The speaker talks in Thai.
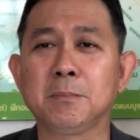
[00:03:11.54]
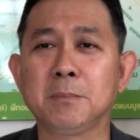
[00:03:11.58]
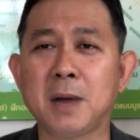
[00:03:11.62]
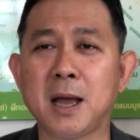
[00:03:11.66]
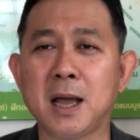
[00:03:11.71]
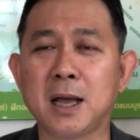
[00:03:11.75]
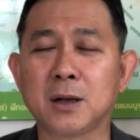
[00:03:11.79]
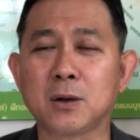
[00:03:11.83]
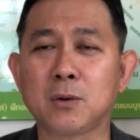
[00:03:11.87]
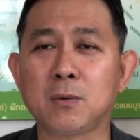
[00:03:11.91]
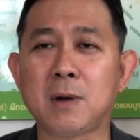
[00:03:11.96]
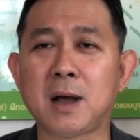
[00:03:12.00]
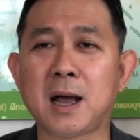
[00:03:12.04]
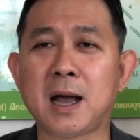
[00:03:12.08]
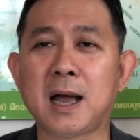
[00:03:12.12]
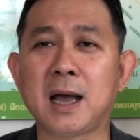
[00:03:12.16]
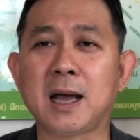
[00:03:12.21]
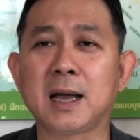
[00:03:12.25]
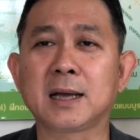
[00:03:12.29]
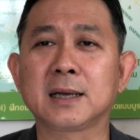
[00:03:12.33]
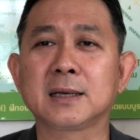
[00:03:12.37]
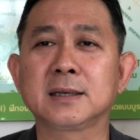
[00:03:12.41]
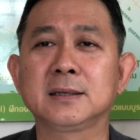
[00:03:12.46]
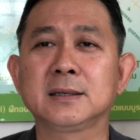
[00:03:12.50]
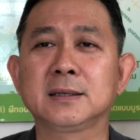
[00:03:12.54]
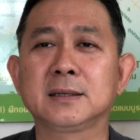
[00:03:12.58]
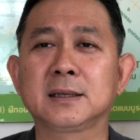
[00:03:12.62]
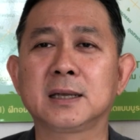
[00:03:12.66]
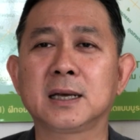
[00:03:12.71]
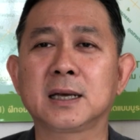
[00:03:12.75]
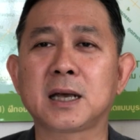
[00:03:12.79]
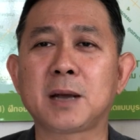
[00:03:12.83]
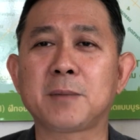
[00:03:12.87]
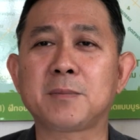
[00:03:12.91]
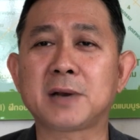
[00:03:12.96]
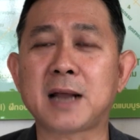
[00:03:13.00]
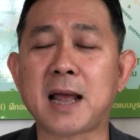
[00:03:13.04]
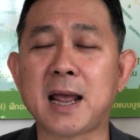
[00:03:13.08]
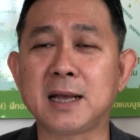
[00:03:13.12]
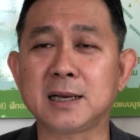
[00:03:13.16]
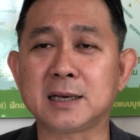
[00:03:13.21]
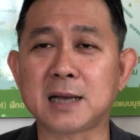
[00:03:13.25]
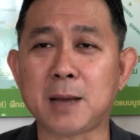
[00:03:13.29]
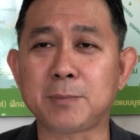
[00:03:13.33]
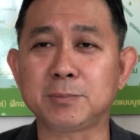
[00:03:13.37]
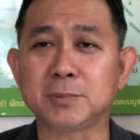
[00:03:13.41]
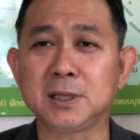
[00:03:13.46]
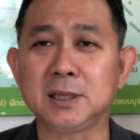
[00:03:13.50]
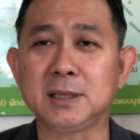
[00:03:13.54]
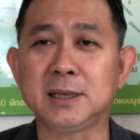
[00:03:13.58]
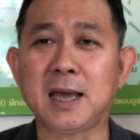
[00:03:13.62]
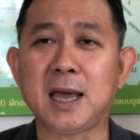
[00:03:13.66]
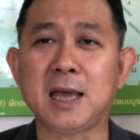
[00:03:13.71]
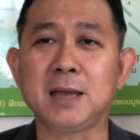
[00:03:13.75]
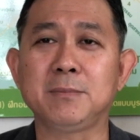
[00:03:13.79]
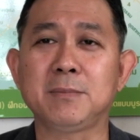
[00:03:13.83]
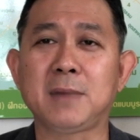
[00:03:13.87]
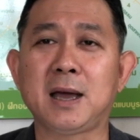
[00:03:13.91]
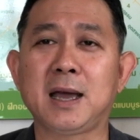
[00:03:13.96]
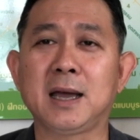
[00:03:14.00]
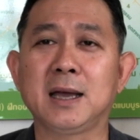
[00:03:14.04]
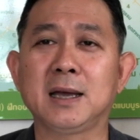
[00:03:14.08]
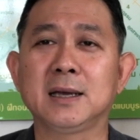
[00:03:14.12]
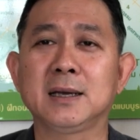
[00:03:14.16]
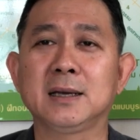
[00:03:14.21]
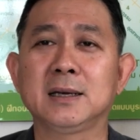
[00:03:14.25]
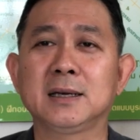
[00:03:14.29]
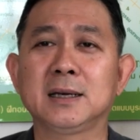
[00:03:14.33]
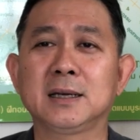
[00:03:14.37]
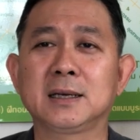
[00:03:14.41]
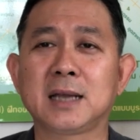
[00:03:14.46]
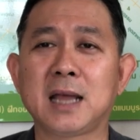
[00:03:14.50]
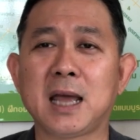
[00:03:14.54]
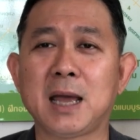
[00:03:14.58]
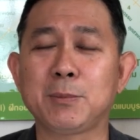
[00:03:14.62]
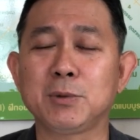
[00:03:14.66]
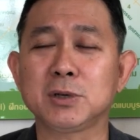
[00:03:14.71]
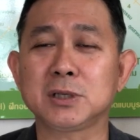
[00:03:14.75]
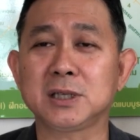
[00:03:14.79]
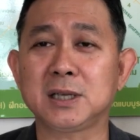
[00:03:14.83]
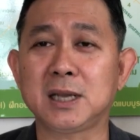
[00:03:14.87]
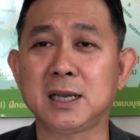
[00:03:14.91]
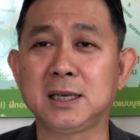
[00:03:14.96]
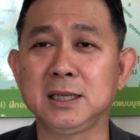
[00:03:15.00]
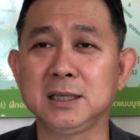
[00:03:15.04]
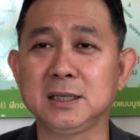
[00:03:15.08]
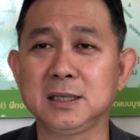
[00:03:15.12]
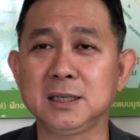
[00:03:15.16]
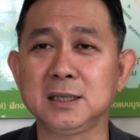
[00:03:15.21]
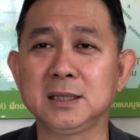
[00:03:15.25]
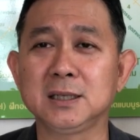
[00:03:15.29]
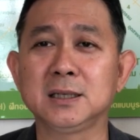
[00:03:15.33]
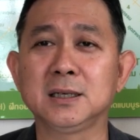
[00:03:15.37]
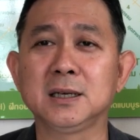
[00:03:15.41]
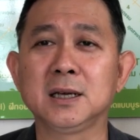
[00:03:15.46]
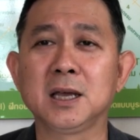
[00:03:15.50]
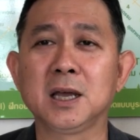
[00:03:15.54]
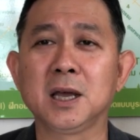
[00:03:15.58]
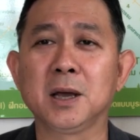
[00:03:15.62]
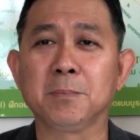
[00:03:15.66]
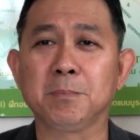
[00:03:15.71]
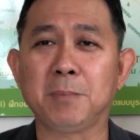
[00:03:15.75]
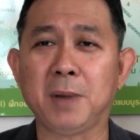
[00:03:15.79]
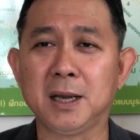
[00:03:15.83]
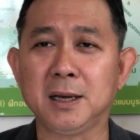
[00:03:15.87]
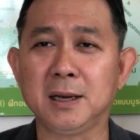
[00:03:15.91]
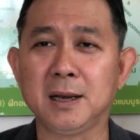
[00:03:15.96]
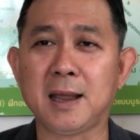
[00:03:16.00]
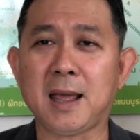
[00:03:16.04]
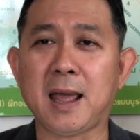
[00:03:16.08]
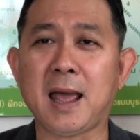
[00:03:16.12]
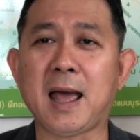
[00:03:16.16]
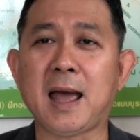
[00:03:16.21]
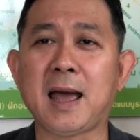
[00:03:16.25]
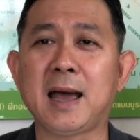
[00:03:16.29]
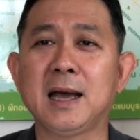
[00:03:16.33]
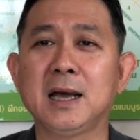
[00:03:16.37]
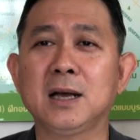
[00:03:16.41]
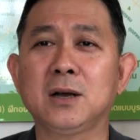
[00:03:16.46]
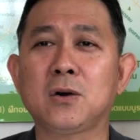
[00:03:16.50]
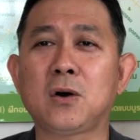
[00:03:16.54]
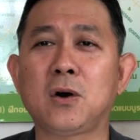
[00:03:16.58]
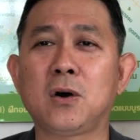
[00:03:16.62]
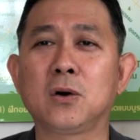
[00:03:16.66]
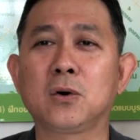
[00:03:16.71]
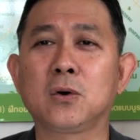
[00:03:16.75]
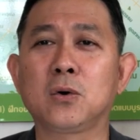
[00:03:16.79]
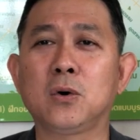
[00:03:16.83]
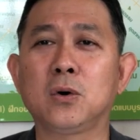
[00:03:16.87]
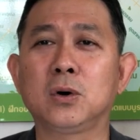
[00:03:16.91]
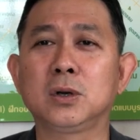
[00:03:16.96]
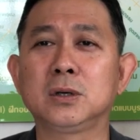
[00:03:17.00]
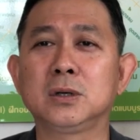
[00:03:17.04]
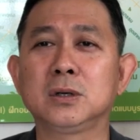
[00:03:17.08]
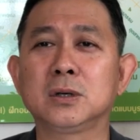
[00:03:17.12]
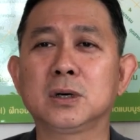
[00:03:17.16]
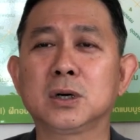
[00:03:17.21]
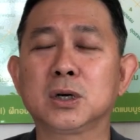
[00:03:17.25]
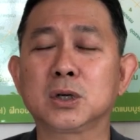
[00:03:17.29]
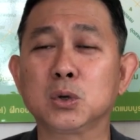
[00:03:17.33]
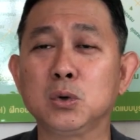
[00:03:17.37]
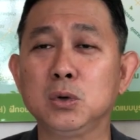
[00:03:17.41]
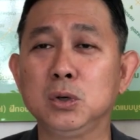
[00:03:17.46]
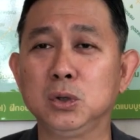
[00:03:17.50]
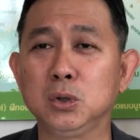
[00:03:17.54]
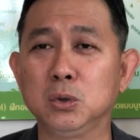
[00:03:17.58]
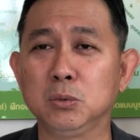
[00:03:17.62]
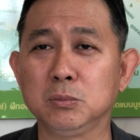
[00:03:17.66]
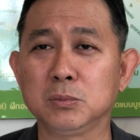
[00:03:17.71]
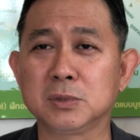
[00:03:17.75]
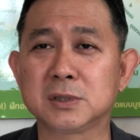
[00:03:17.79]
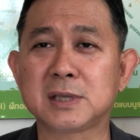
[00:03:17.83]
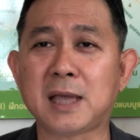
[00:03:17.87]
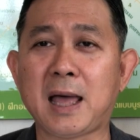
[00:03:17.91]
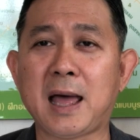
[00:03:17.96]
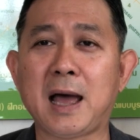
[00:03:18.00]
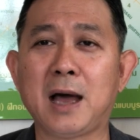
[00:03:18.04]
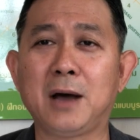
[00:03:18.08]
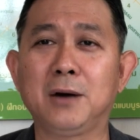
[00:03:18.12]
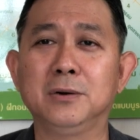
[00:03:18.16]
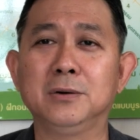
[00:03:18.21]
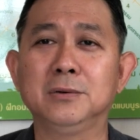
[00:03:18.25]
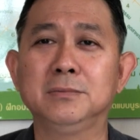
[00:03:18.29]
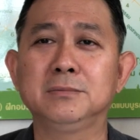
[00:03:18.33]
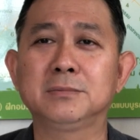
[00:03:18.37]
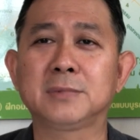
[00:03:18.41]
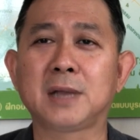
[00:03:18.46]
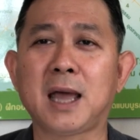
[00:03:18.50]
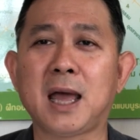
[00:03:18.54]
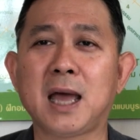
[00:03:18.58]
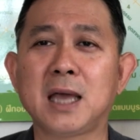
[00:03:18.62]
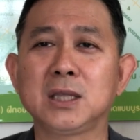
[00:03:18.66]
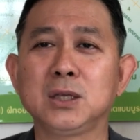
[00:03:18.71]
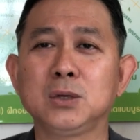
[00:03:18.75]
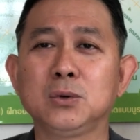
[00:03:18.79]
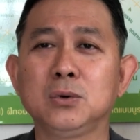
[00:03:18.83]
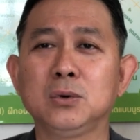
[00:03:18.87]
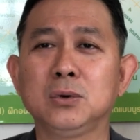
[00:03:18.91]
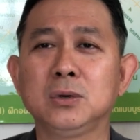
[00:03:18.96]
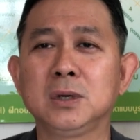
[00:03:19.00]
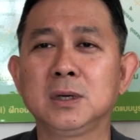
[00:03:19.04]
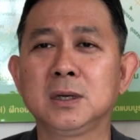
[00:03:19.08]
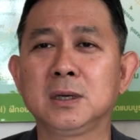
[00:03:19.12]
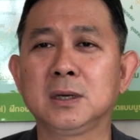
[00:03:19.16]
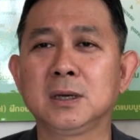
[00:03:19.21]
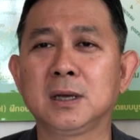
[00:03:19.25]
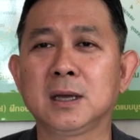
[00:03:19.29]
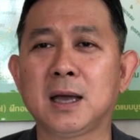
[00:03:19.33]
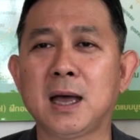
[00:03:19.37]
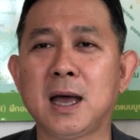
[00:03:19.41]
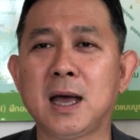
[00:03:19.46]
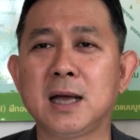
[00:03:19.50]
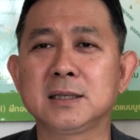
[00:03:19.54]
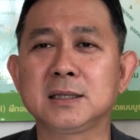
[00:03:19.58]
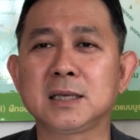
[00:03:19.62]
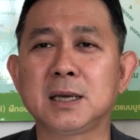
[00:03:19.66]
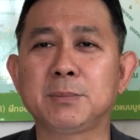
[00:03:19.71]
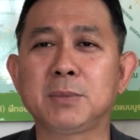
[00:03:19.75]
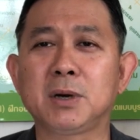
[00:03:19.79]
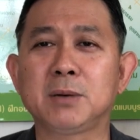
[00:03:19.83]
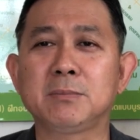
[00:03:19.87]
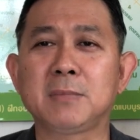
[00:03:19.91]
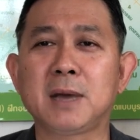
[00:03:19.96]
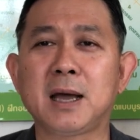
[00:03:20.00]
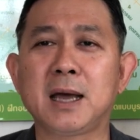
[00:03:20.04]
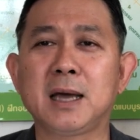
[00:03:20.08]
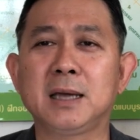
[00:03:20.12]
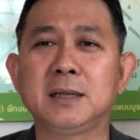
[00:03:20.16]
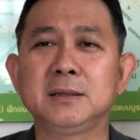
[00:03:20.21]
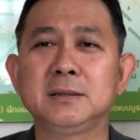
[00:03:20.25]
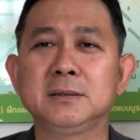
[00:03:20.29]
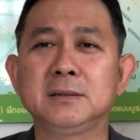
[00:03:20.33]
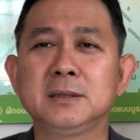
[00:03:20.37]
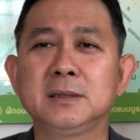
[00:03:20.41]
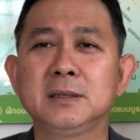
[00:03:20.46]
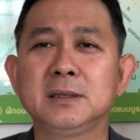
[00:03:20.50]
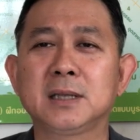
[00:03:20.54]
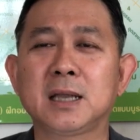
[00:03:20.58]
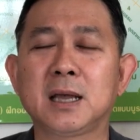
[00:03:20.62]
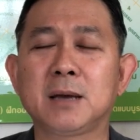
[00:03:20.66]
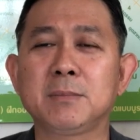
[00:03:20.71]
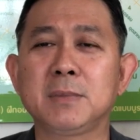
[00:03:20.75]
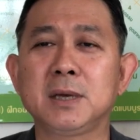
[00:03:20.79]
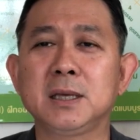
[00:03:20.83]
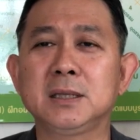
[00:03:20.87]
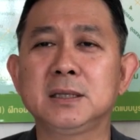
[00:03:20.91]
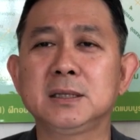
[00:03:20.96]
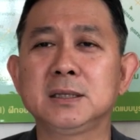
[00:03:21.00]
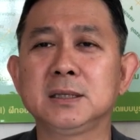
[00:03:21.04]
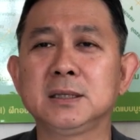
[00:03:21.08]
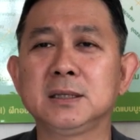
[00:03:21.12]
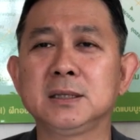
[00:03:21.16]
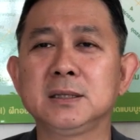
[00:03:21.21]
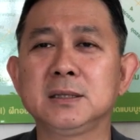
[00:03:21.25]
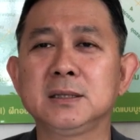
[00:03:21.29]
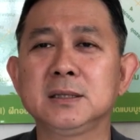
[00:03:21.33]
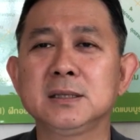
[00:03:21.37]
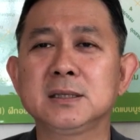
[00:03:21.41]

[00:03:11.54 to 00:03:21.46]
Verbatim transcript: มากกว่านะครับรายรับที่ได้มานะเพราะฉะนั้นนี่คือปัญหาของคนรุ่นหนุ่มสาวนะอายุอาจจะประมาณนะไม่ถึง